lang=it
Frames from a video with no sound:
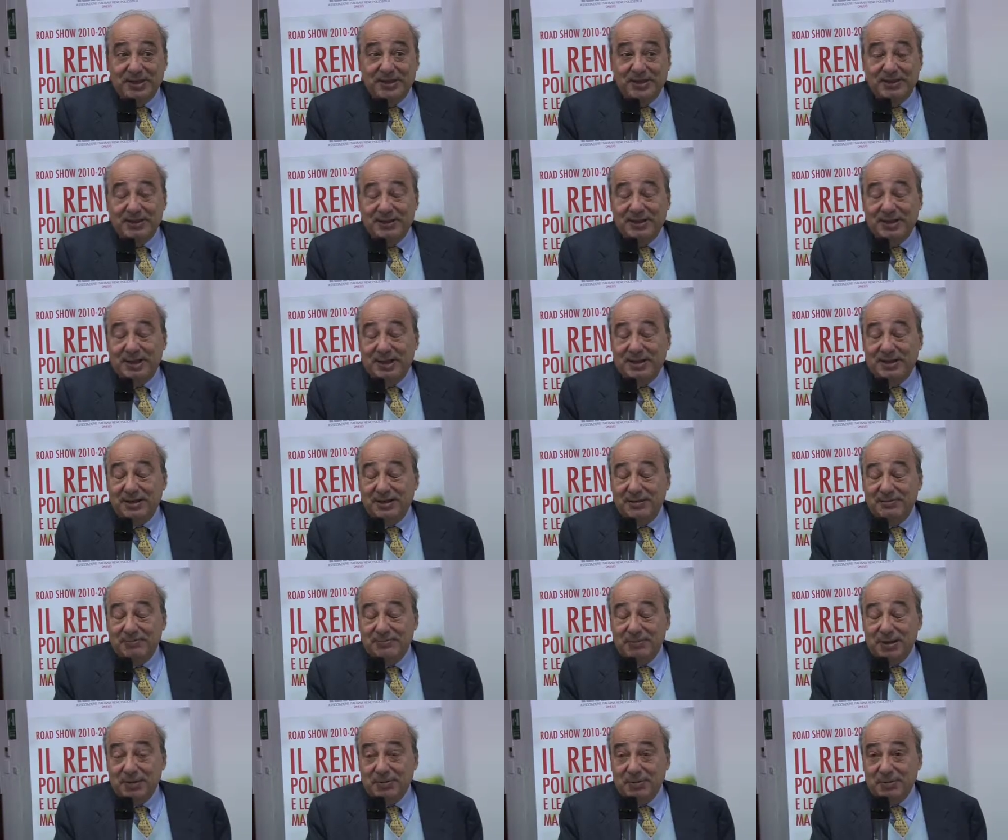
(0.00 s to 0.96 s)
dai
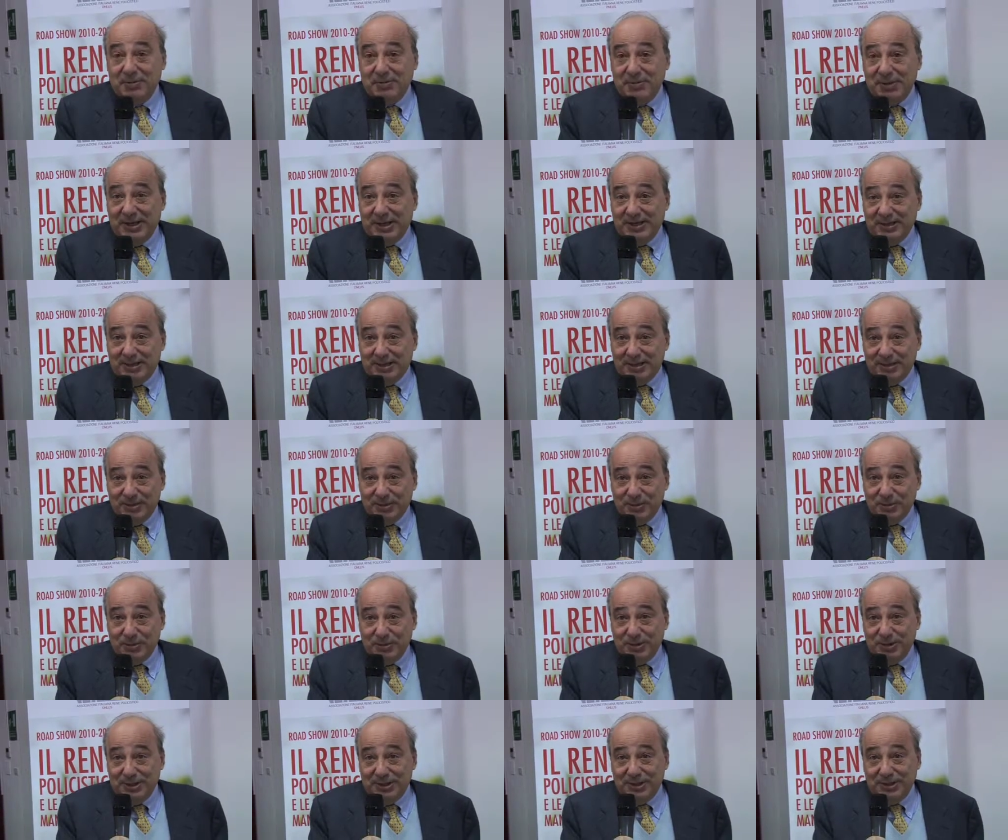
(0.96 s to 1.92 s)
primi momenti in
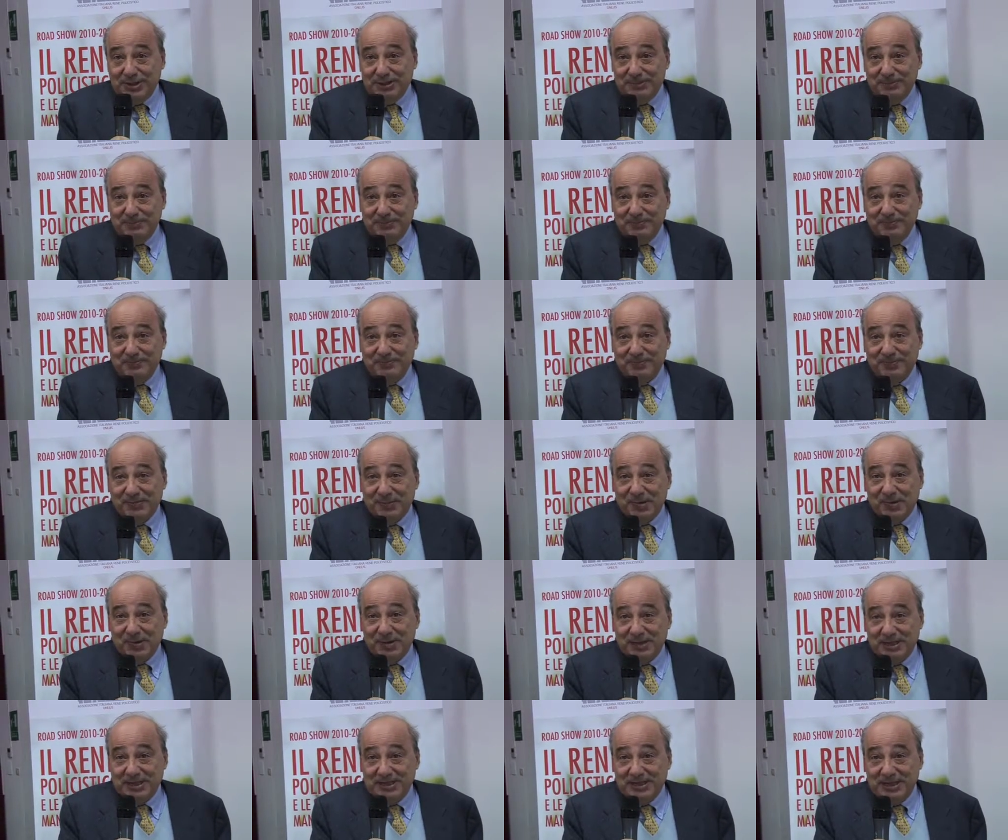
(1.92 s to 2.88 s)
cui ho
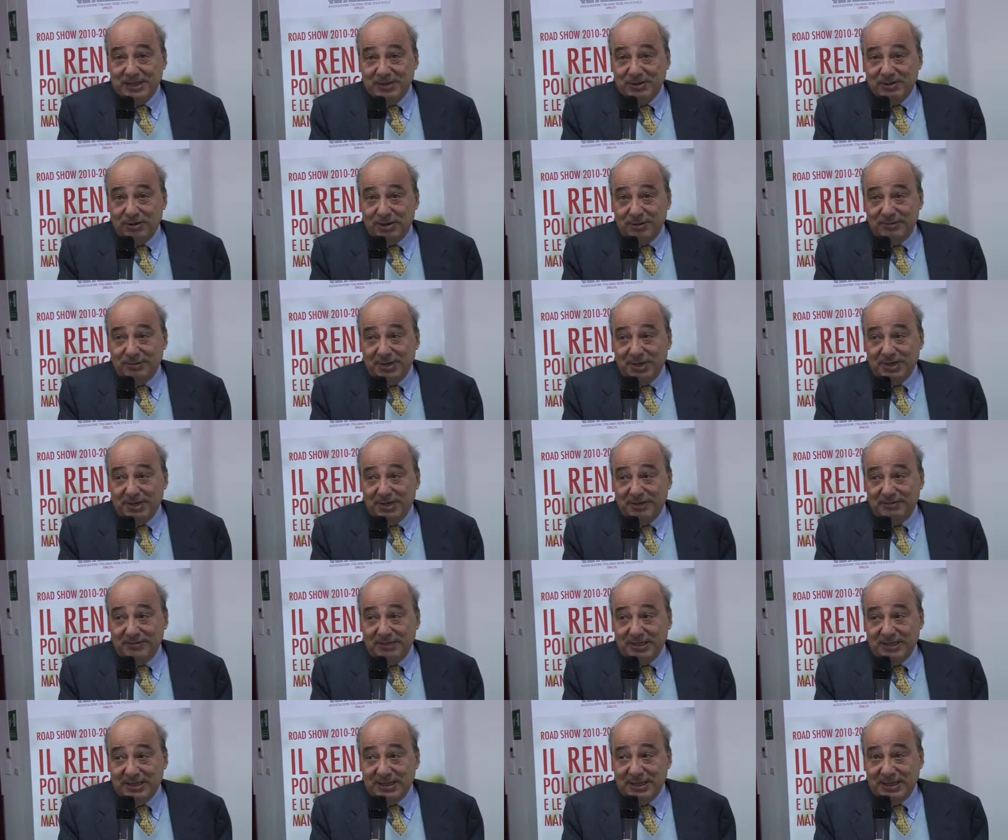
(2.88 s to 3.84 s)
iniziato la mia
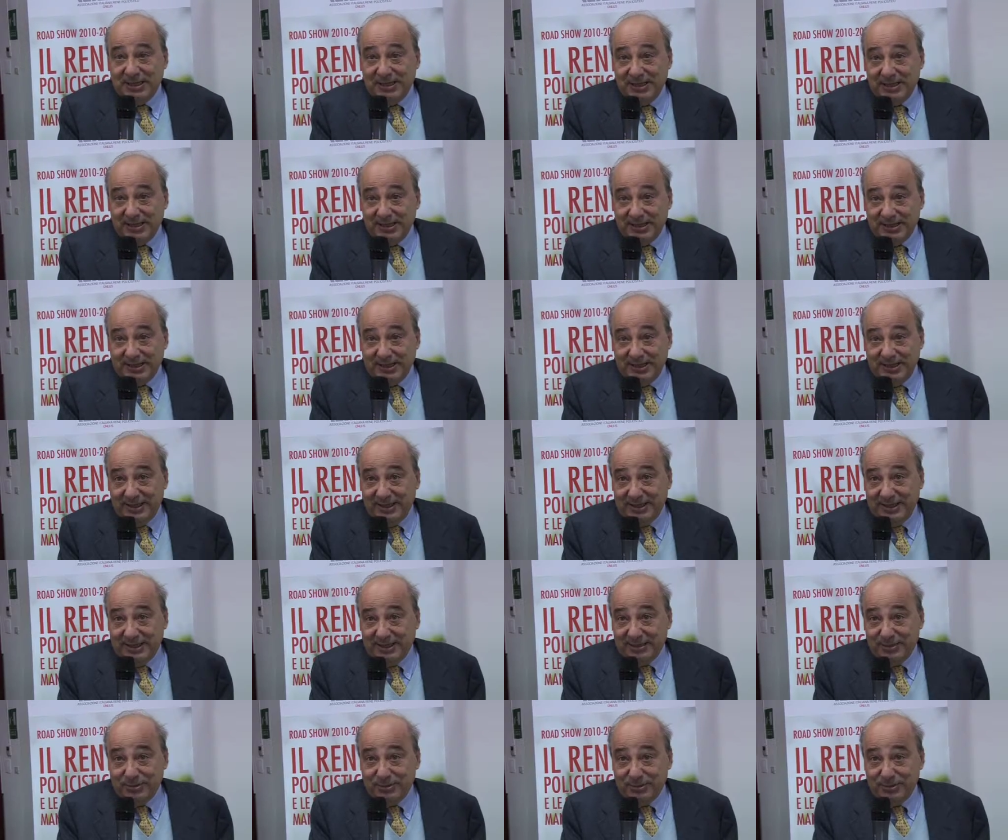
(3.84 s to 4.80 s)
attività e che
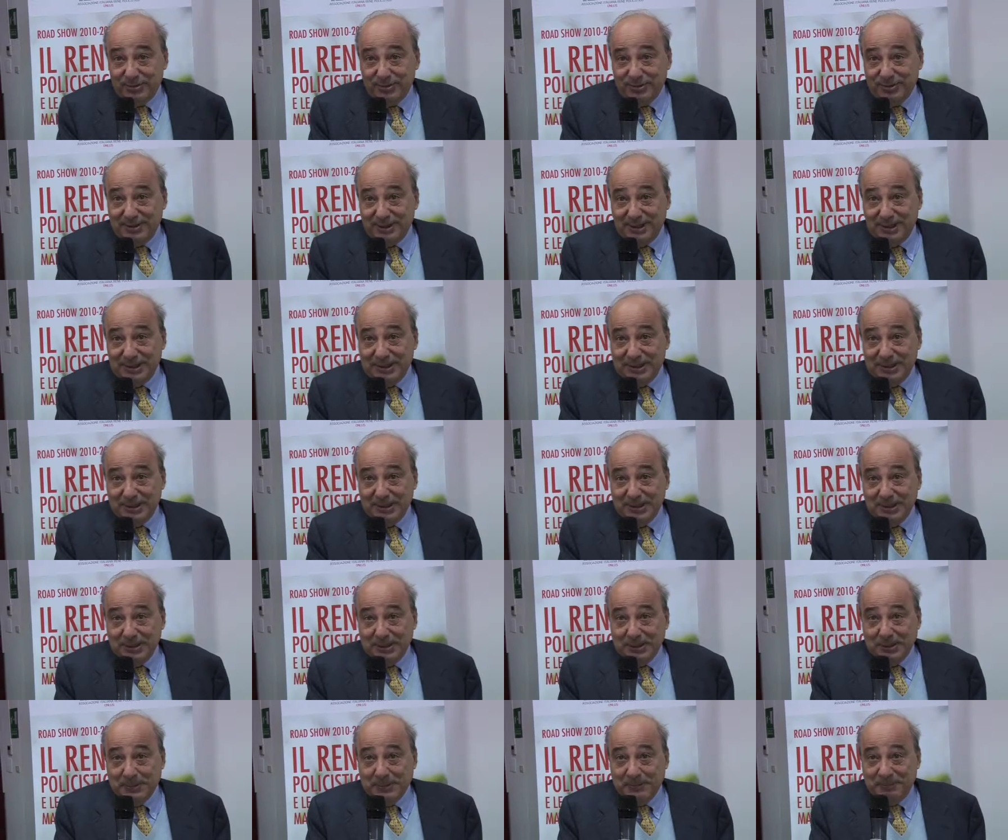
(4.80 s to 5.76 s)
è tuttora
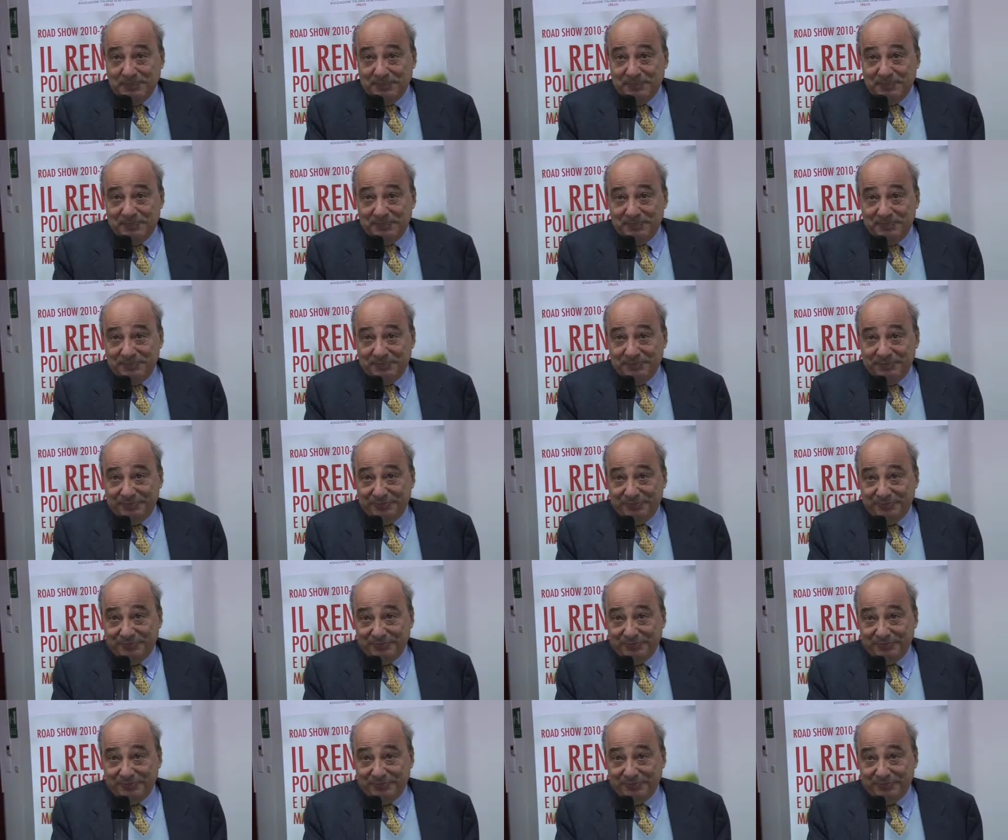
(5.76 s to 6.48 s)
mm,